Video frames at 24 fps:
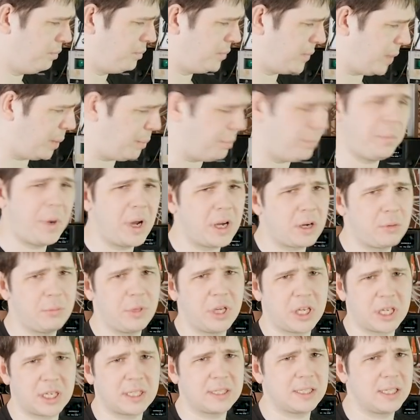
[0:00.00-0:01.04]
там пара
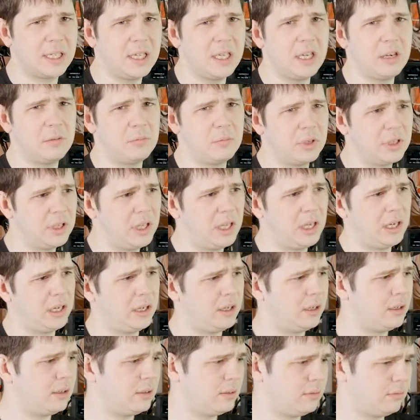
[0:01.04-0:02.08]
микросхем
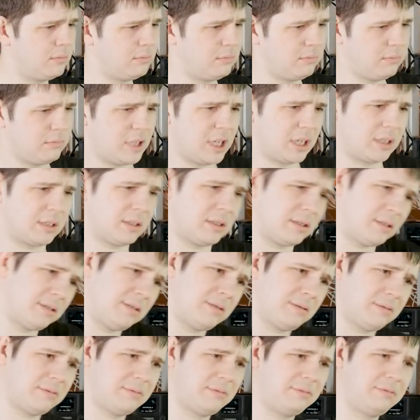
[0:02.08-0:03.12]
была
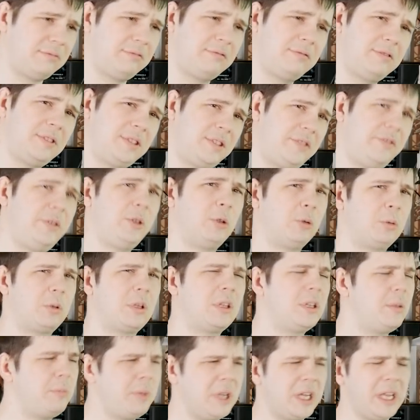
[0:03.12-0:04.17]
как-то сдвинута
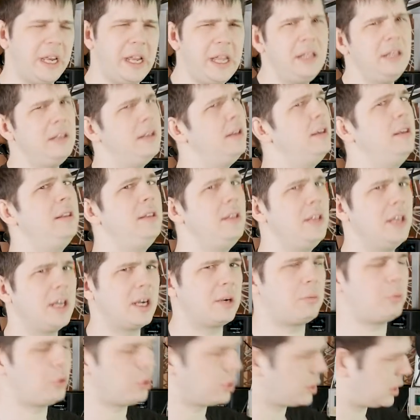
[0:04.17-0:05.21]
на бикрень и не
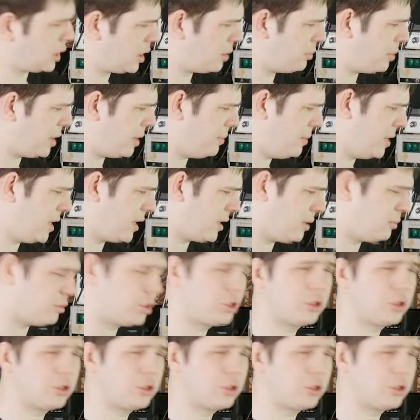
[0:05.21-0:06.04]
работала, например, там